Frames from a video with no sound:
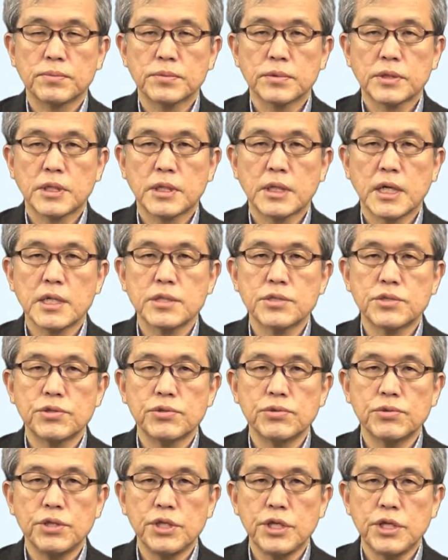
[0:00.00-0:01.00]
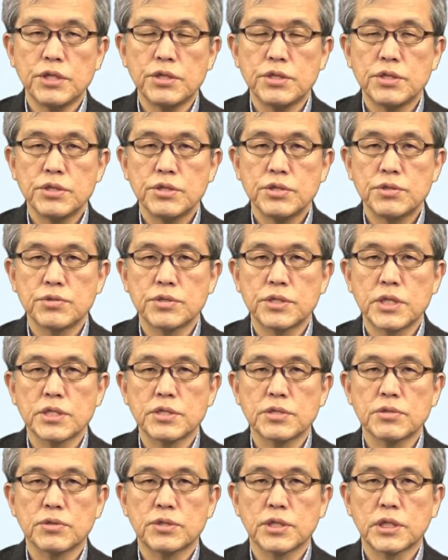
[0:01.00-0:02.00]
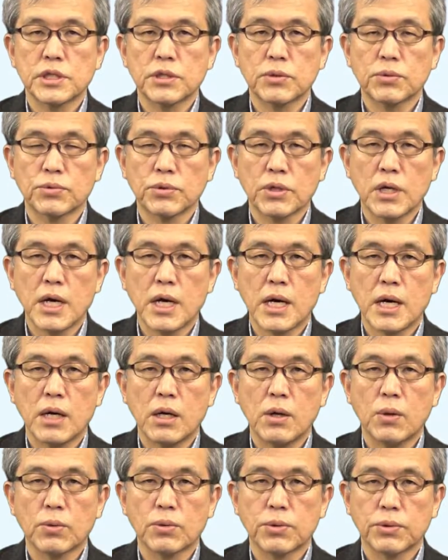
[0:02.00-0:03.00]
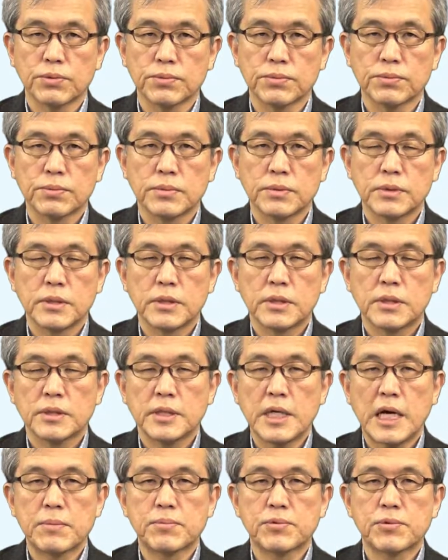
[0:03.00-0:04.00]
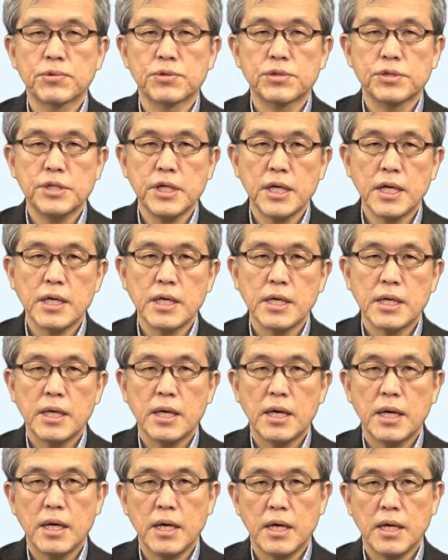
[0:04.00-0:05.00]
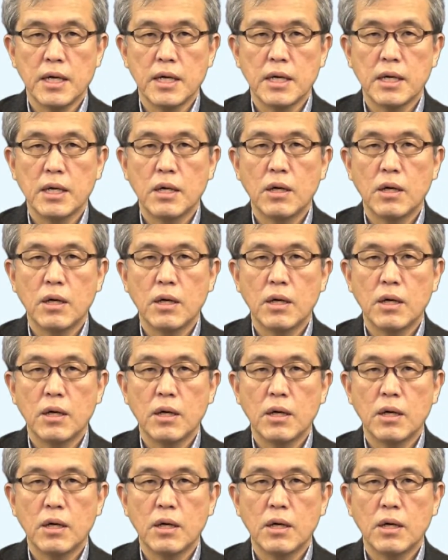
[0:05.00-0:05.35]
期間中に主説の出来事が起こるタイプとして A.